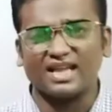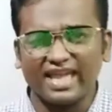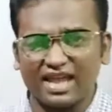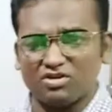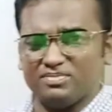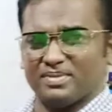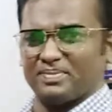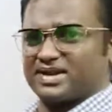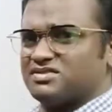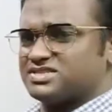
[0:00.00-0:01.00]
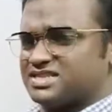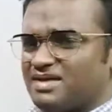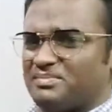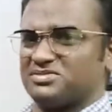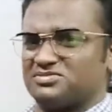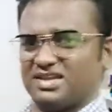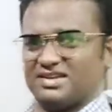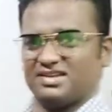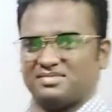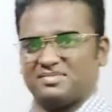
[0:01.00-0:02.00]
এখন ব্যাপারটা হচ্ছে আমরা যদি
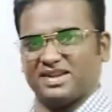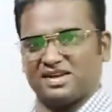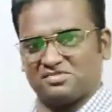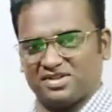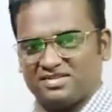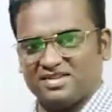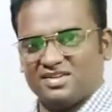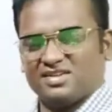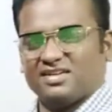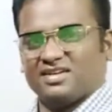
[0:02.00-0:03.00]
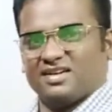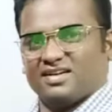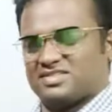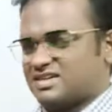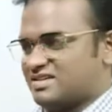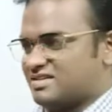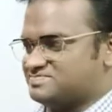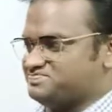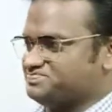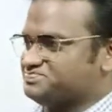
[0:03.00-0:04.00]
এটা এইভাবে না করি যে
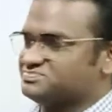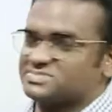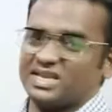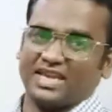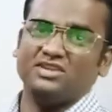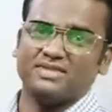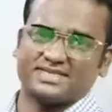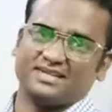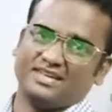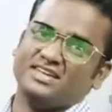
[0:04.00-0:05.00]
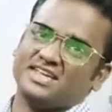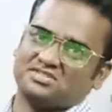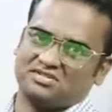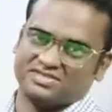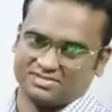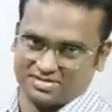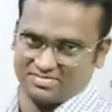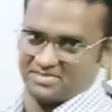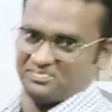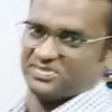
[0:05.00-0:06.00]
ইউনিভার্সাল ইন্ডিকেটর ইউজ করতে
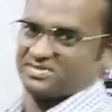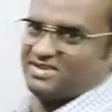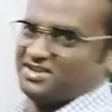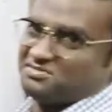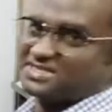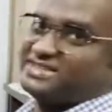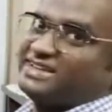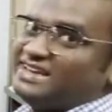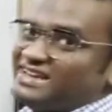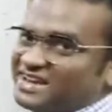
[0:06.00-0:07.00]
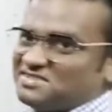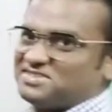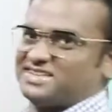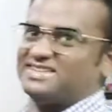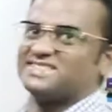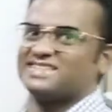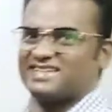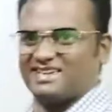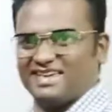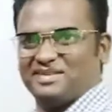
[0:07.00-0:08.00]
পারি তো ইউনিভার্সাল ইন্ডিকেটর জিনিসটা
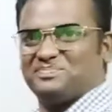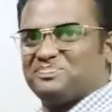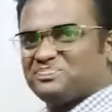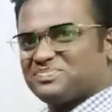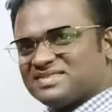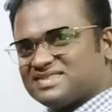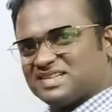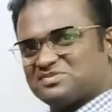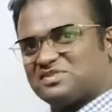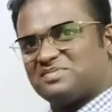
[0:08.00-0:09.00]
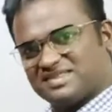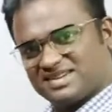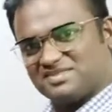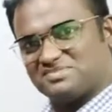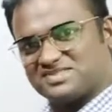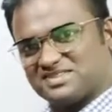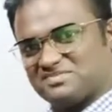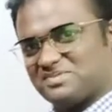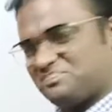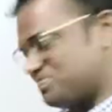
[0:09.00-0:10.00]
কি সেটাও তো আমাদের একটা বুঝতে
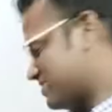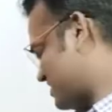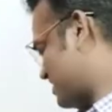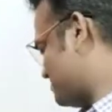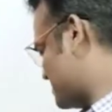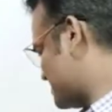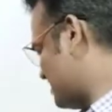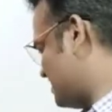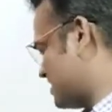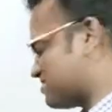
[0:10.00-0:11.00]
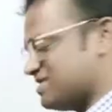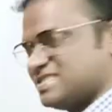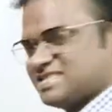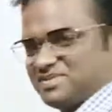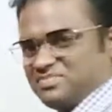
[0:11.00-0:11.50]
হবে ইউনিভার্সাল ইন্ডিকেটর হিসেবে